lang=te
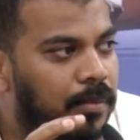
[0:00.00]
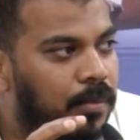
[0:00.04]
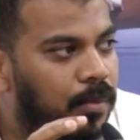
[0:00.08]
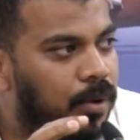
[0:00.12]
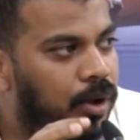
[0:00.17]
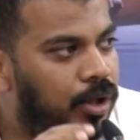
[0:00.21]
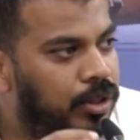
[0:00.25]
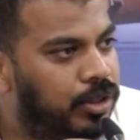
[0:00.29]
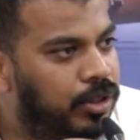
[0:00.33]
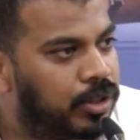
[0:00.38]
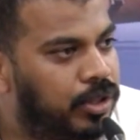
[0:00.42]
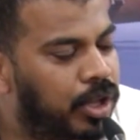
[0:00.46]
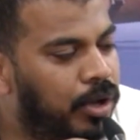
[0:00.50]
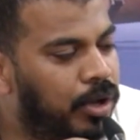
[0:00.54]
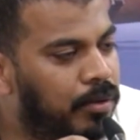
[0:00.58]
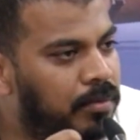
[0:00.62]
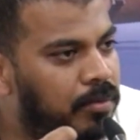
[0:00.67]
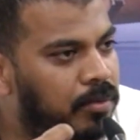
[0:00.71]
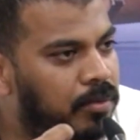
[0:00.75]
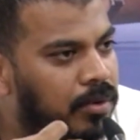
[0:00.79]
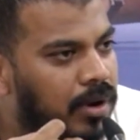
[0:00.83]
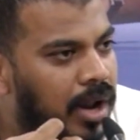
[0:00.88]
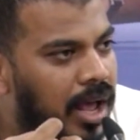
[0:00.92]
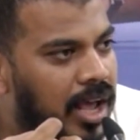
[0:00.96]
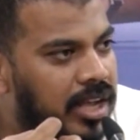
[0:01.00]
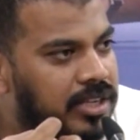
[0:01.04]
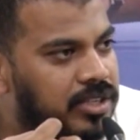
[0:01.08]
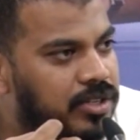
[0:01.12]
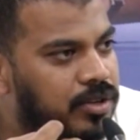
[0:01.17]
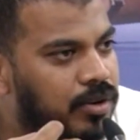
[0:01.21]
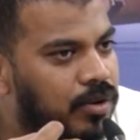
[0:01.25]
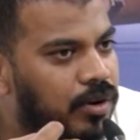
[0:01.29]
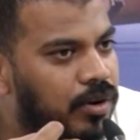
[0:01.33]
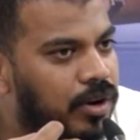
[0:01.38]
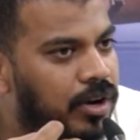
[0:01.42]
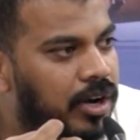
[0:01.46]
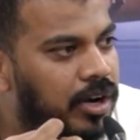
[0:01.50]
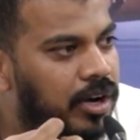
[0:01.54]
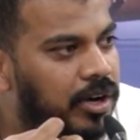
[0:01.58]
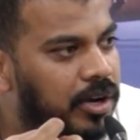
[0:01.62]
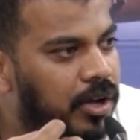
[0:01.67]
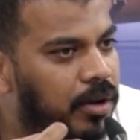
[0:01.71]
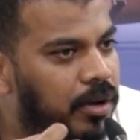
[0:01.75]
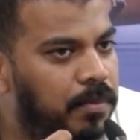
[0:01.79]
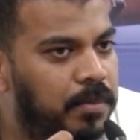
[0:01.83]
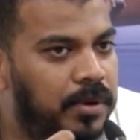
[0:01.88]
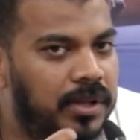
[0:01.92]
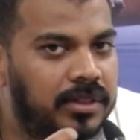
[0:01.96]
మొత్తం రాష్ట్రంలో ఉన్న
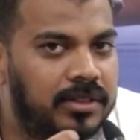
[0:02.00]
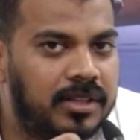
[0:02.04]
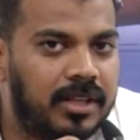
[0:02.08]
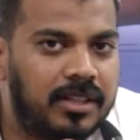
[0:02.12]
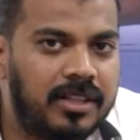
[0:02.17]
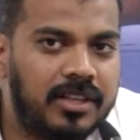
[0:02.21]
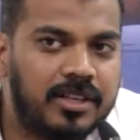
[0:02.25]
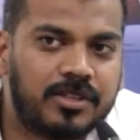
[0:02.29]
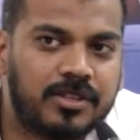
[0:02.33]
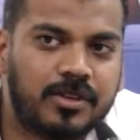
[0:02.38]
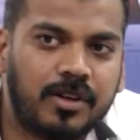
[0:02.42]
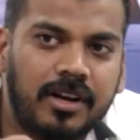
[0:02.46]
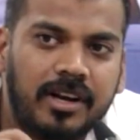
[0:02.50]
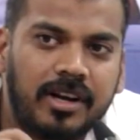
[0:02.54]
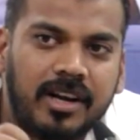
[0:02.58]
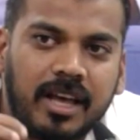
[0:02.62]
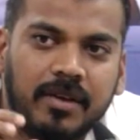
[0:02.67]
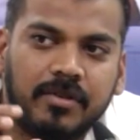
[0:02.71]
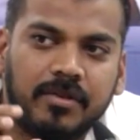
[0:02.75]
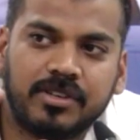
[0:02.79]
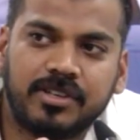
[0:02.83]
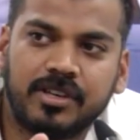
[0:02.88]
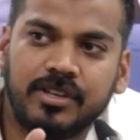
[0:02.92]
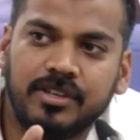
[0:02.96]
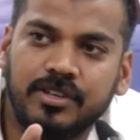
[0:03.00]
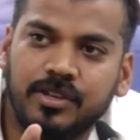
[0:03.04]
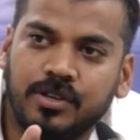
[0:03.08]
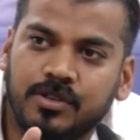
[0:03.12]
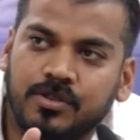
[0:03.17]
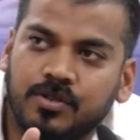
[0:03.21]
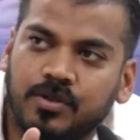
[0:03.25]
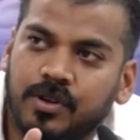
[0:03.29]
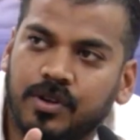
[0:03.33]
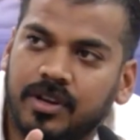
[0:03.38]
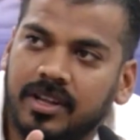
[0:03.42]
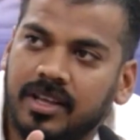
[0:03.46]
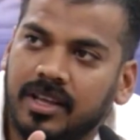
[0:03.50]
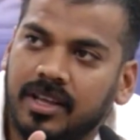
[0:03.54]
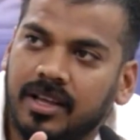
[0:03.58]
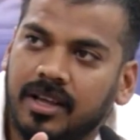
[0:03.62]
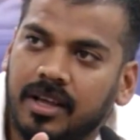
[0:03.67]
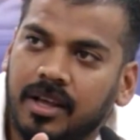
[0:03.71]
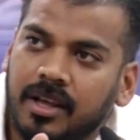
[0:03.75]
డబ్బంతా తీసుకెళ్లి డైవర్షన్ చేసుకొని